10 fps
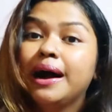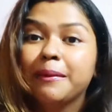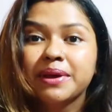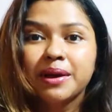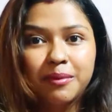
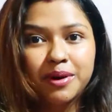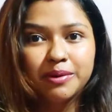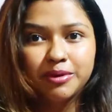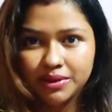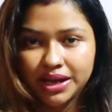আমি আমার
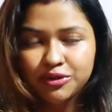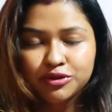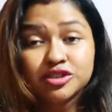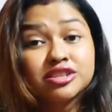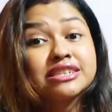
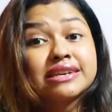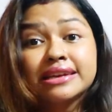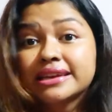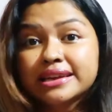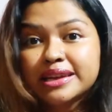অ্যানিভার্সারিতে
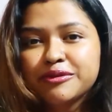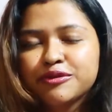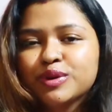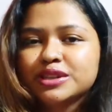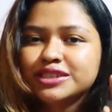কী কী গিফট
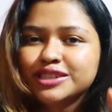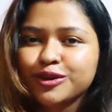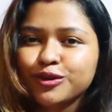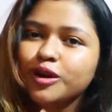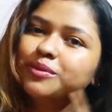পেয়েছি
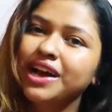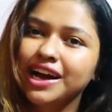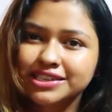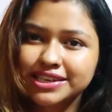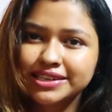সেগুলো আমি
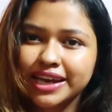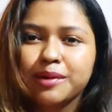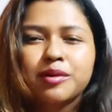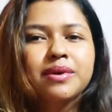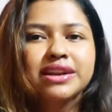আজকের
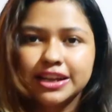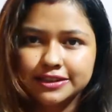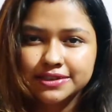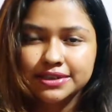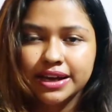দেখাবো বা
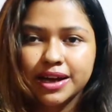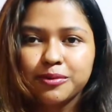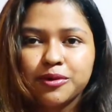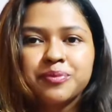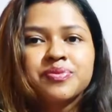নেক্সট দিন দেখাবো